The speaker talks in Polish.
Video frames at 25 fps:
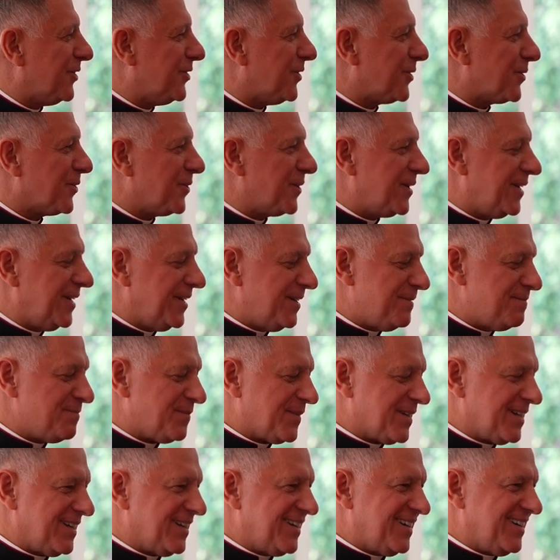uroczystości
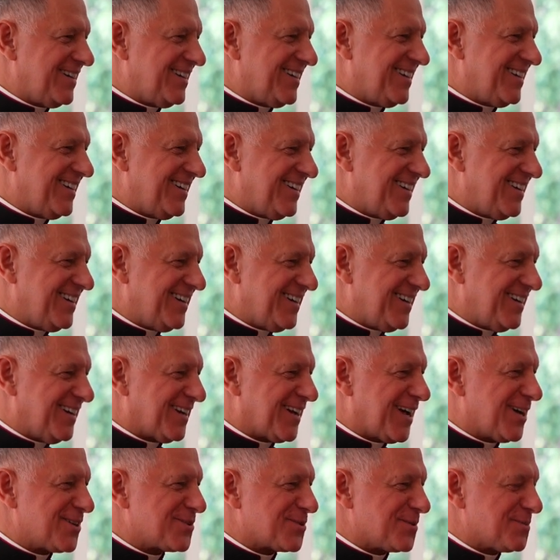jako dziękczynienie
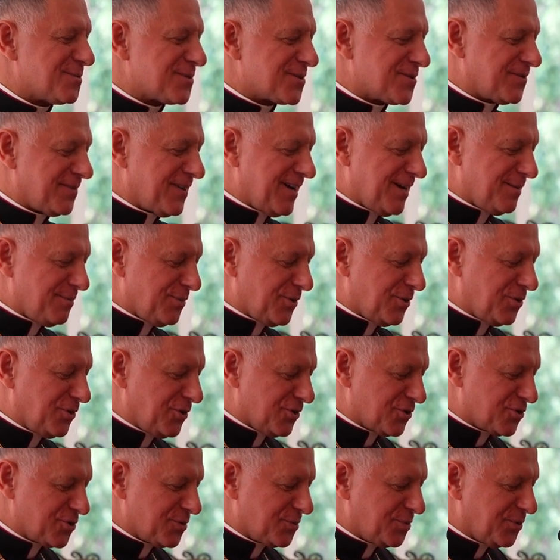wszyscy obecni
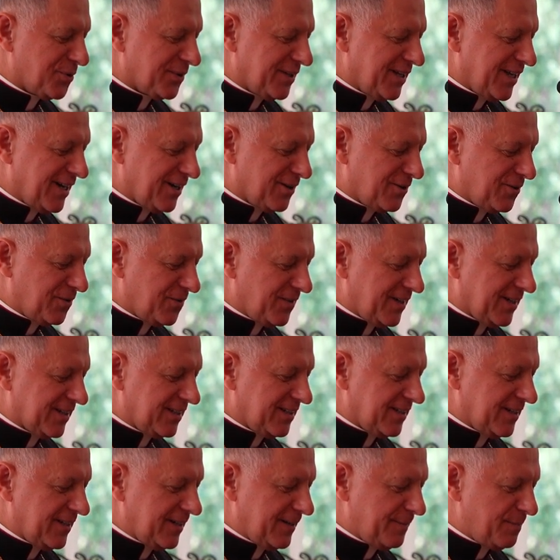zaśpiewali pieśń ku czci
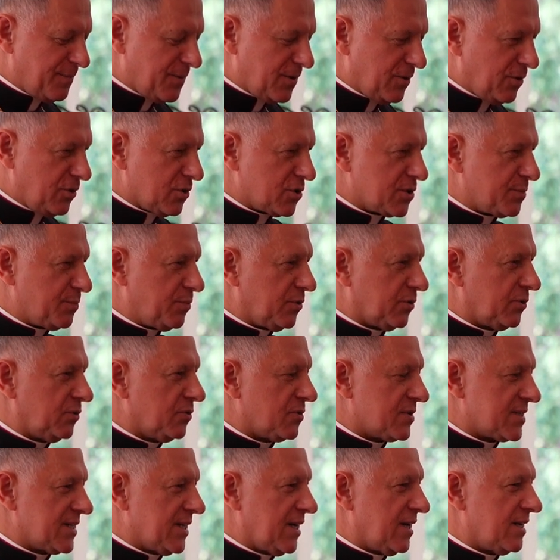Matki Boskiej
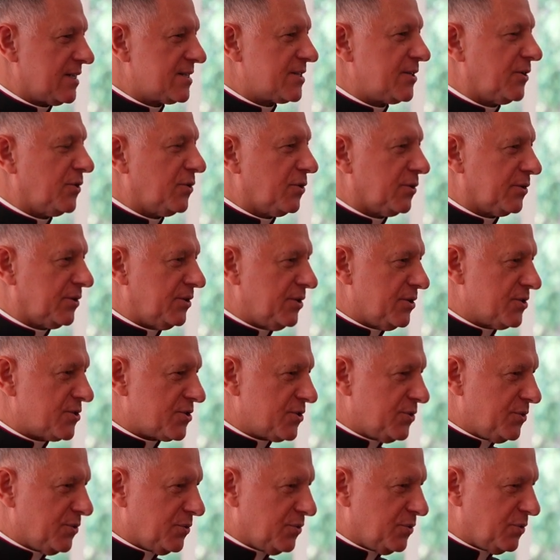Śliczna
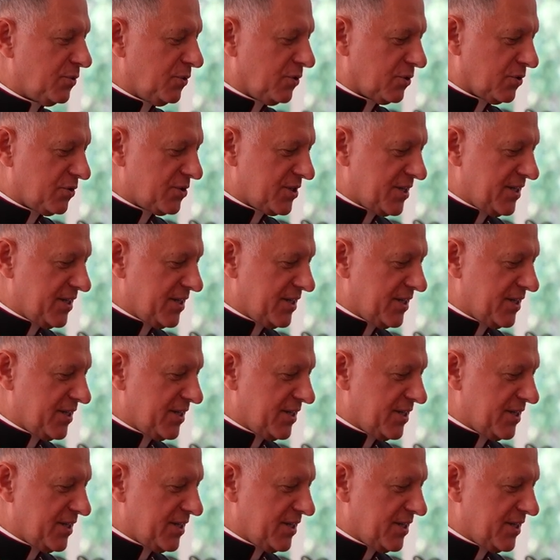Gwiazdo Miasta